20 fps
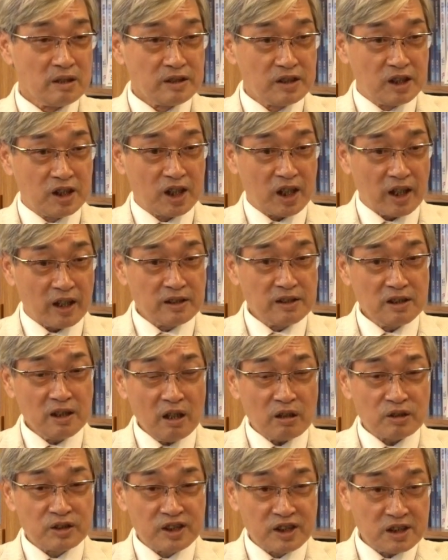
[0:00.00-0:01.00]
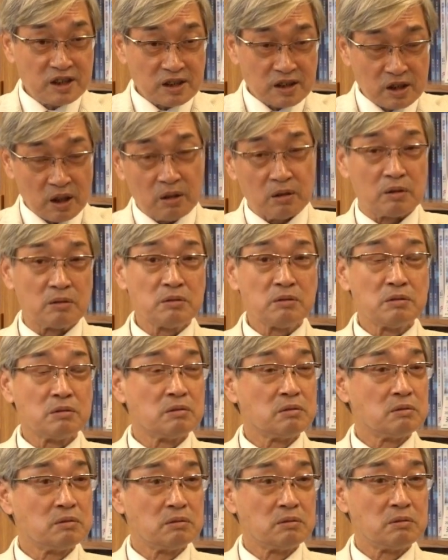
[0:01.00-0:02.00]
钱要自筹，
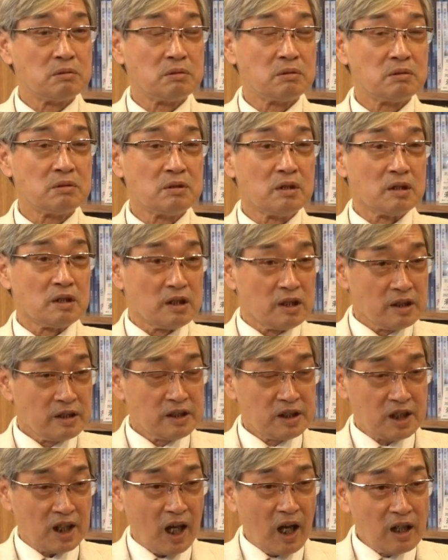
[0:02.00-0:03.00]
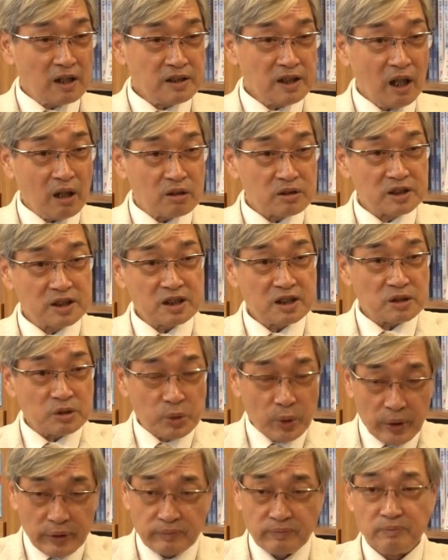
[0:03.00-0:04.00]
枪要自
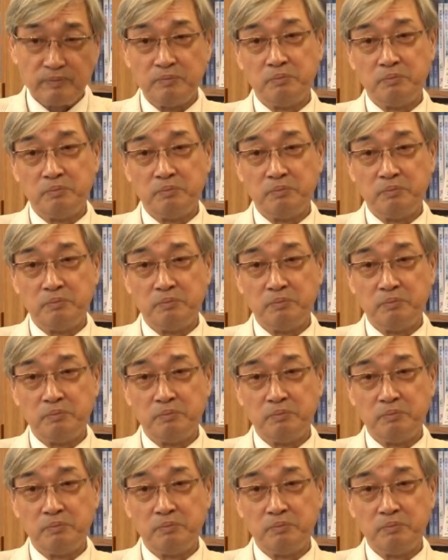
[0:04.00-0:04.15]
运。